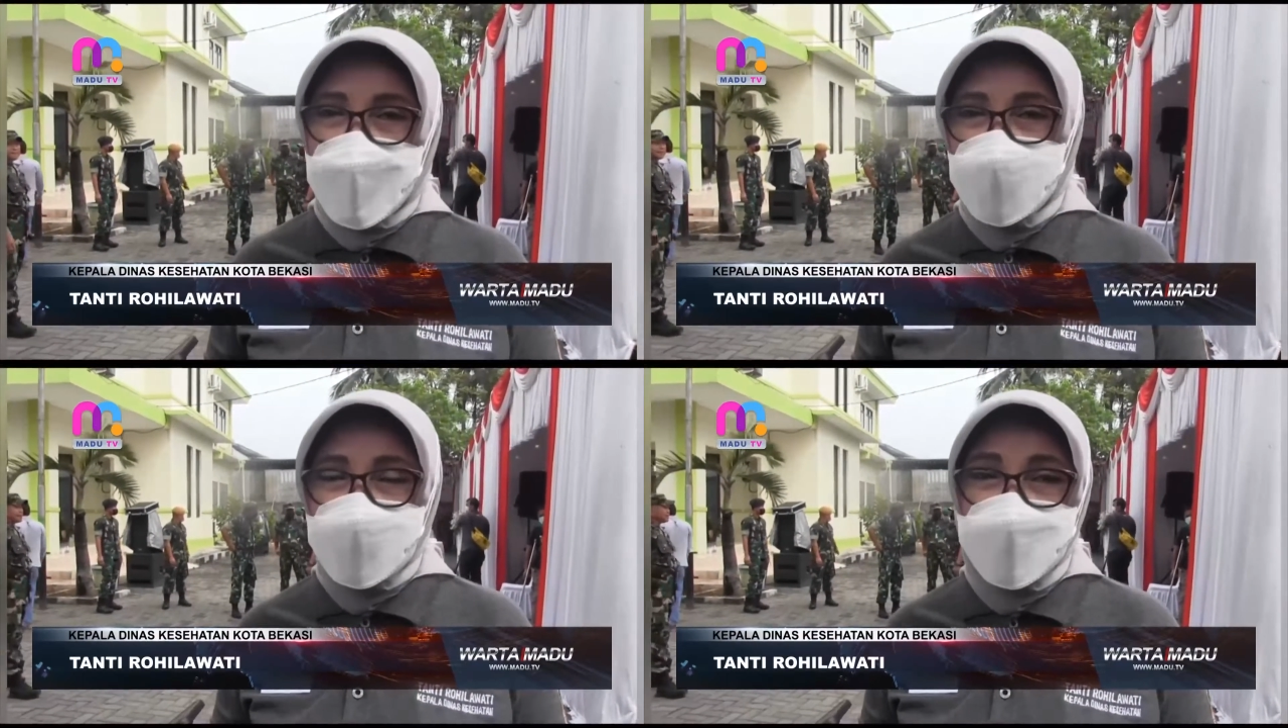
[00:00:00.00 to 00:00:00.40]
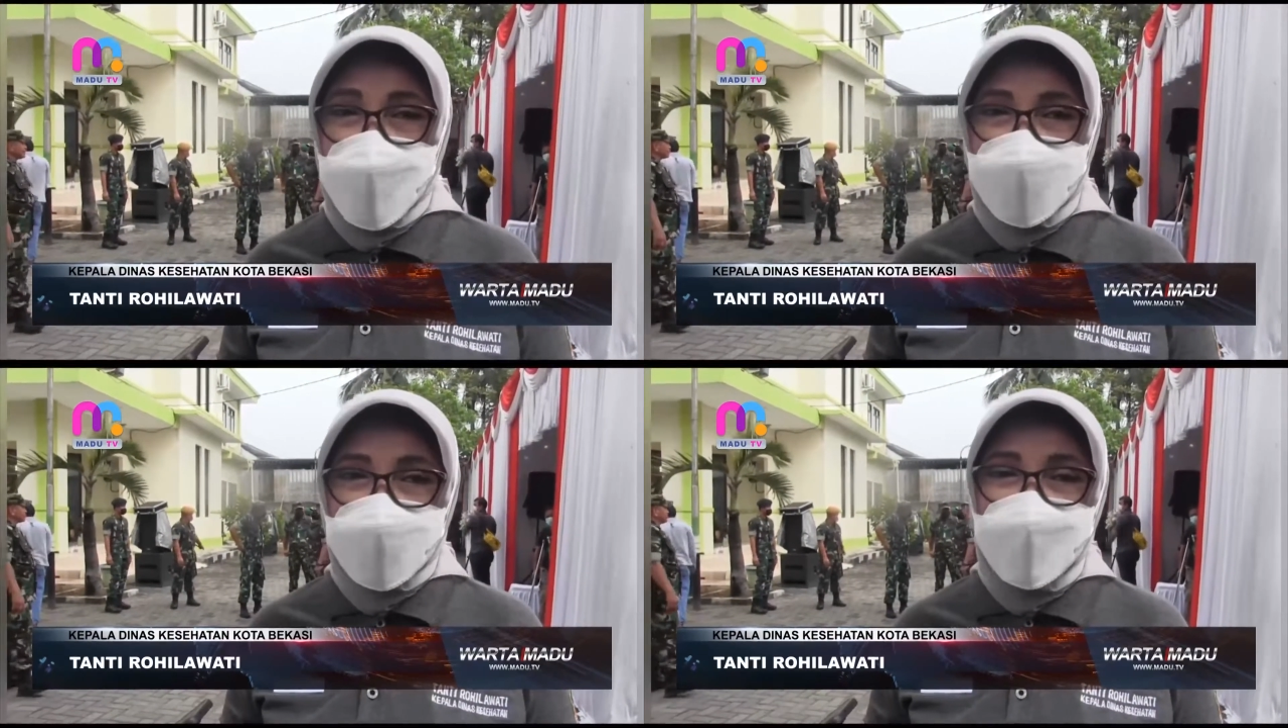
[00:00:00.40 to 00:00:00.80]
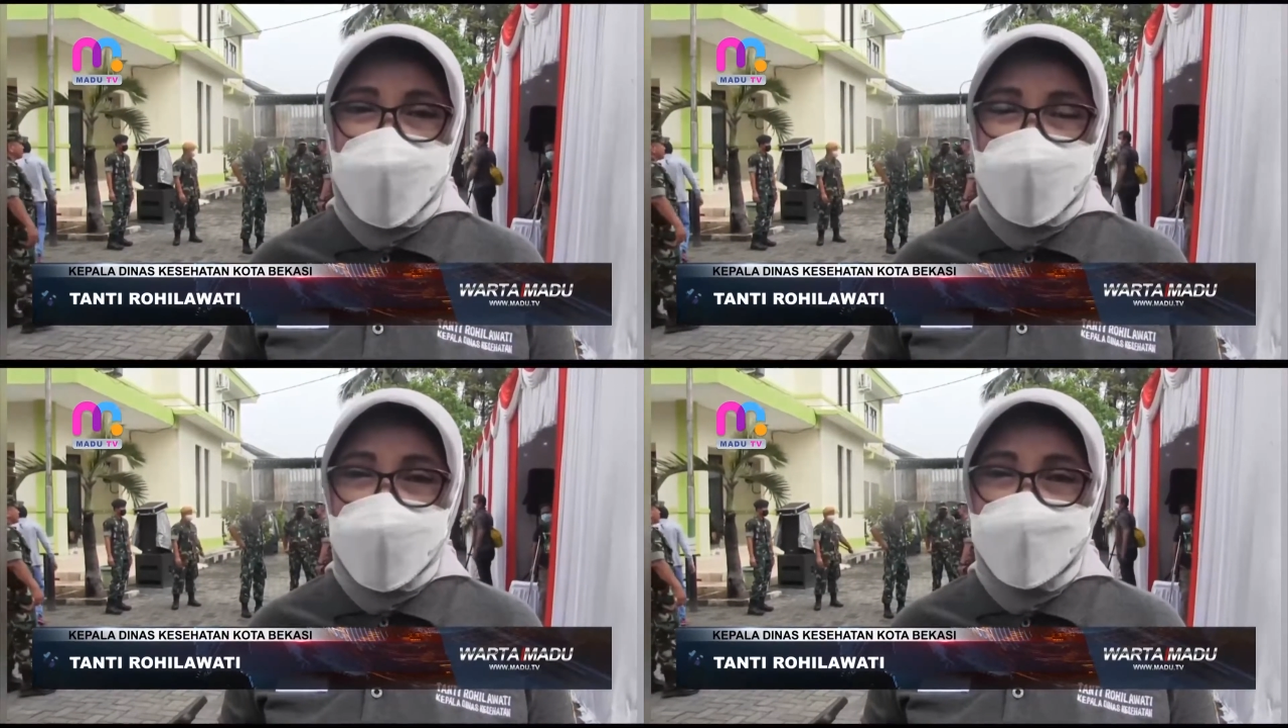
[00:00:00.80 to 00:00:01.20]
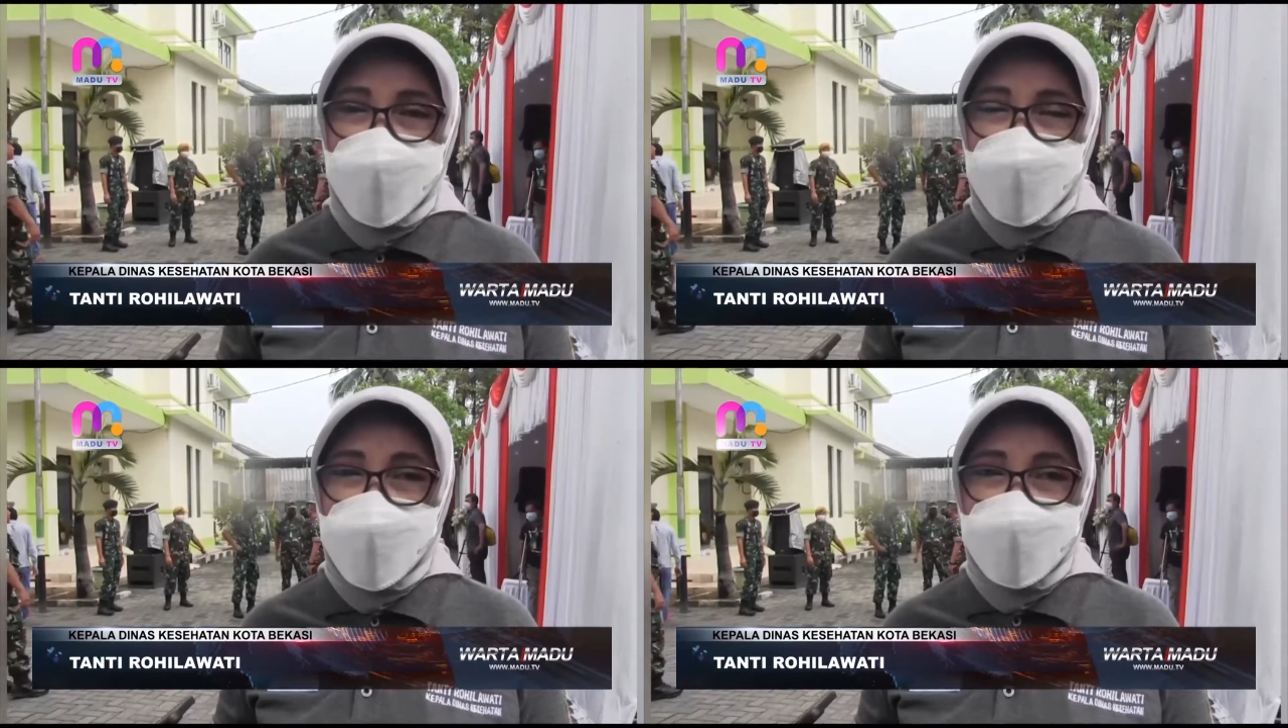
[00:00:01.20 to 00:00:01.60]
harus balik kembali
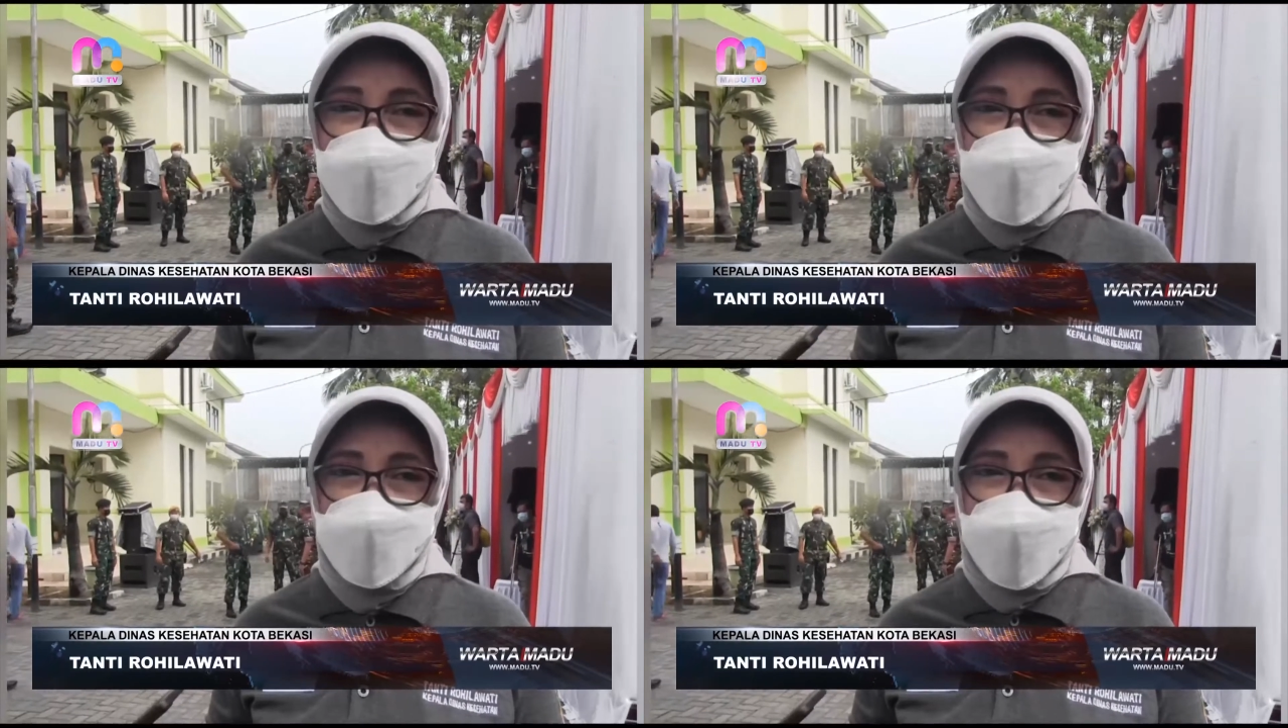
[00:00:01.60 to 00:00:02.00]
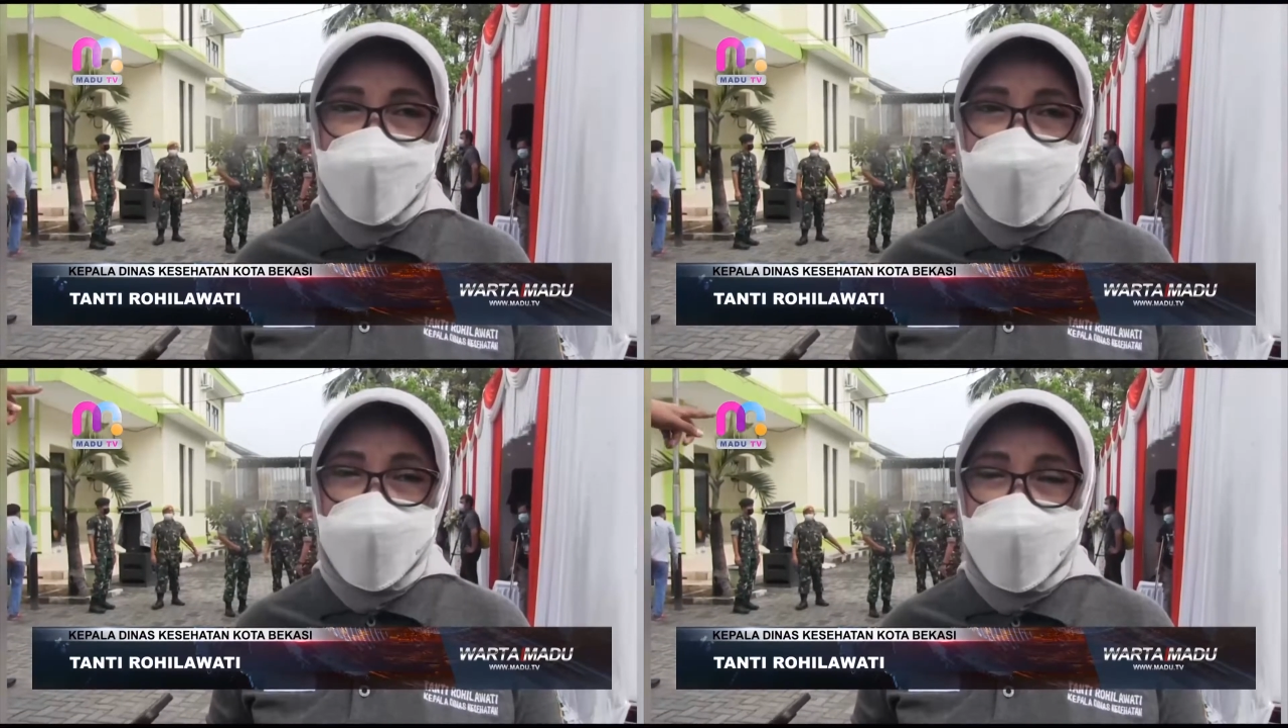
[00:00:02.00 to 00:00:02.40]
maka ada beberapa